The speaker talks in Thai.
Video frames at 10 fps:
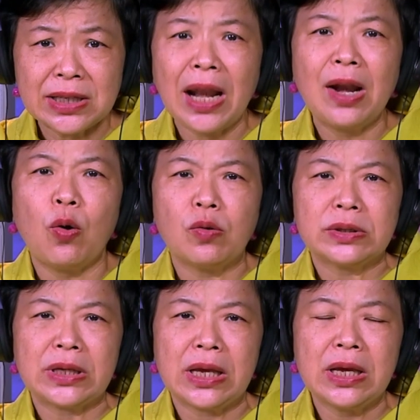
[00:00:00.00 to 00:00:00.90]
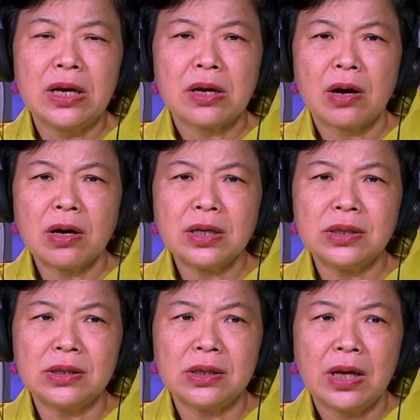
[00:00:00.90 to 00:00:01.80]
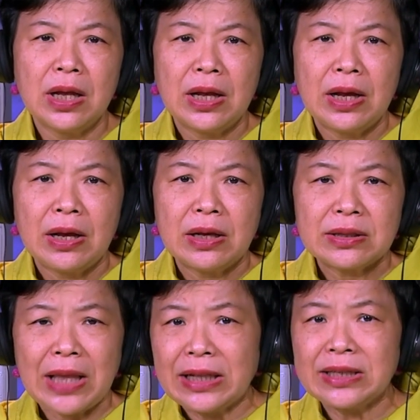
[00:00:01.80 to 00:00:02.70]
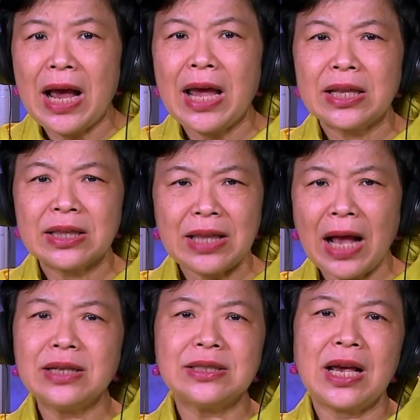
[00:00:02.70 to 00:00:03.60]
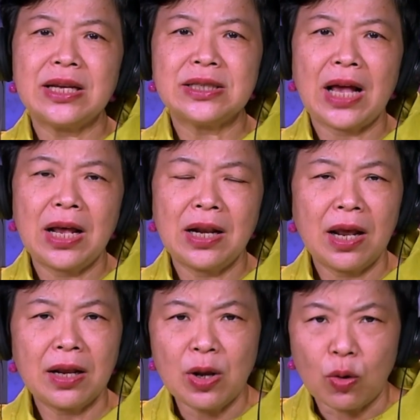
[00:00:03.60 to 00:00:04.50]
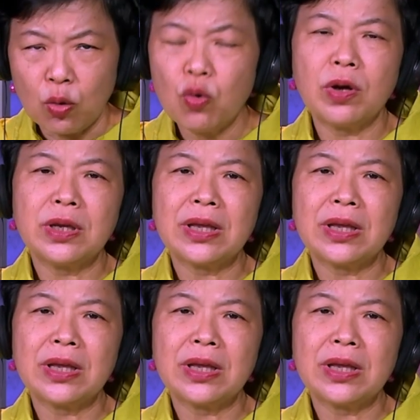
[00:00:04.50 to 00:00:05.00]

นี้สั้นลงสิก็คือตัดใจตั้งใจซะ แล้วเดี๋ยวลูก